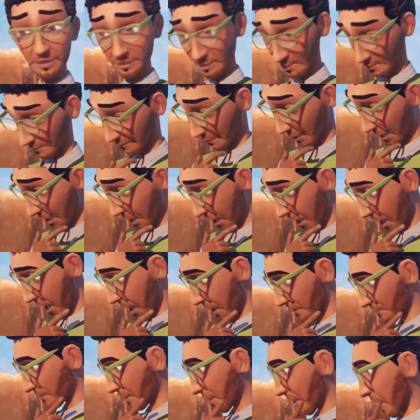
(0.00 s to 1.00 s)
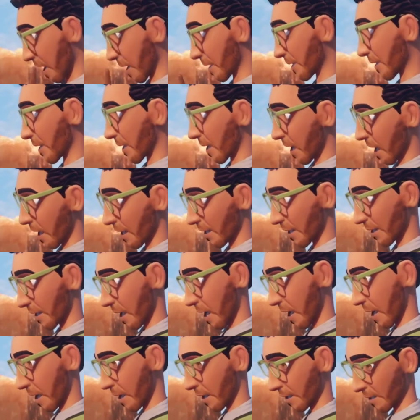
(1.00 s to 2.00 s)
الصدفة هي اللي جابتك هنا يا
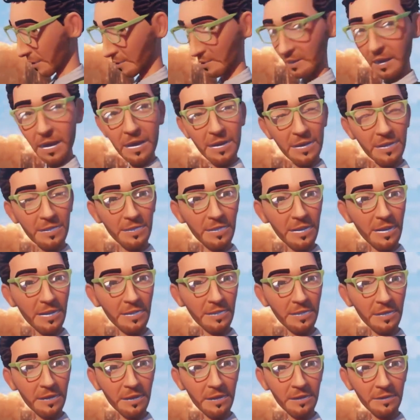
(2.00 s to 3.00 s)
يحيى ولا انت نسيت